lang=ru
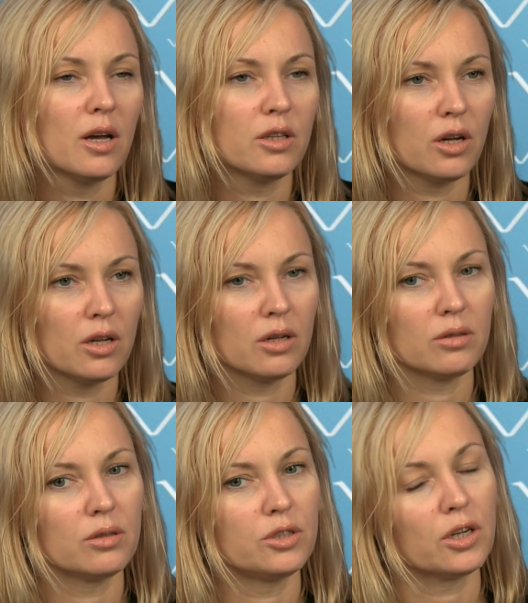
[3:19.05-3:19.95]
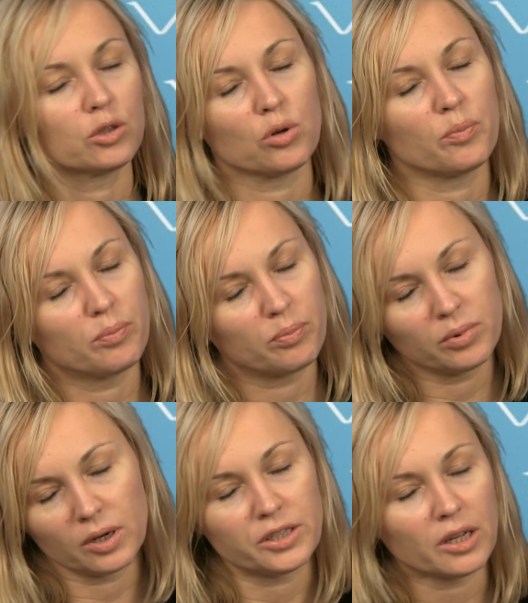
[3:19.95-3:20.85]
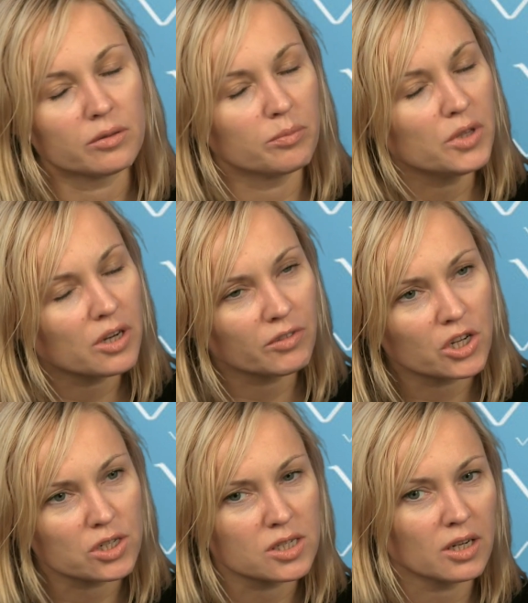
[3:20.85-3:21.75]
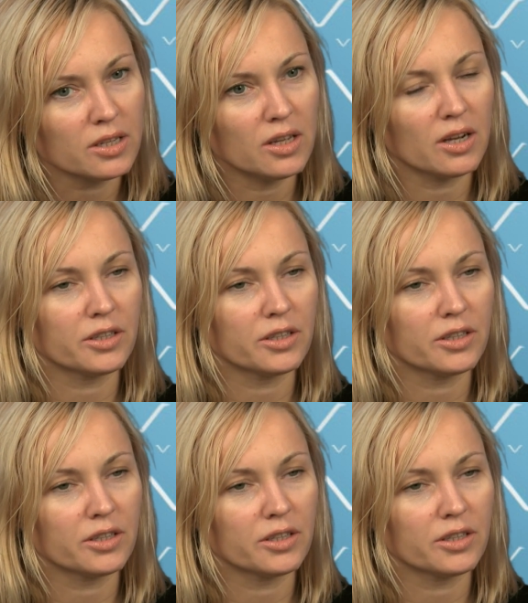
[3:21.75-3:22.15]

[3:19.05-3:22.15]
это те, которые хотят мира в нашей стране,